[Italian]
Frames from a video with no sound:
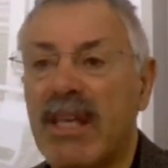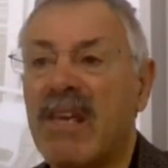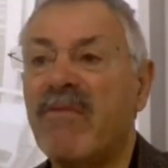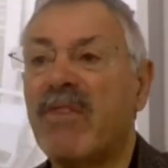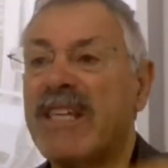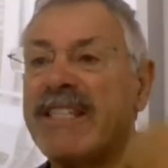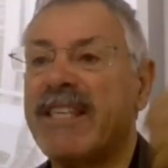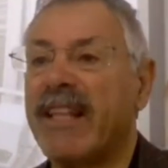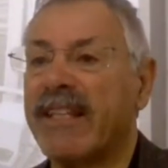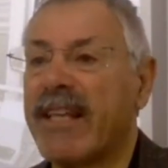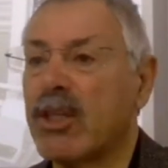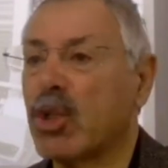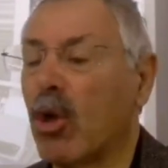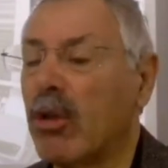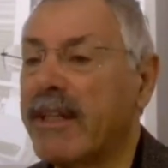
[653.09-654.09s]
di investire
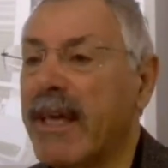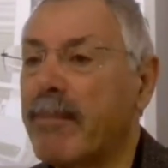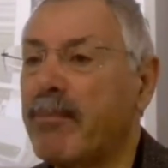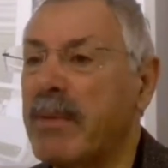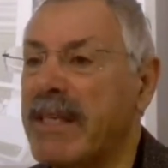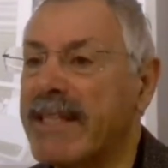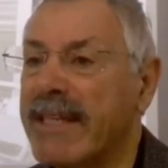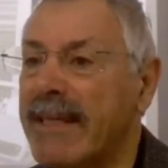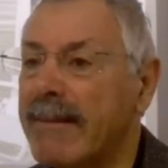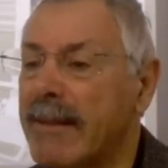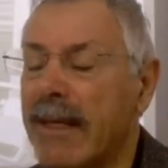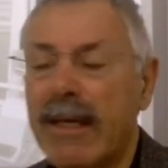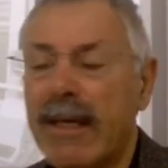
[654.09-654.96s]
dei soldi a Pisa,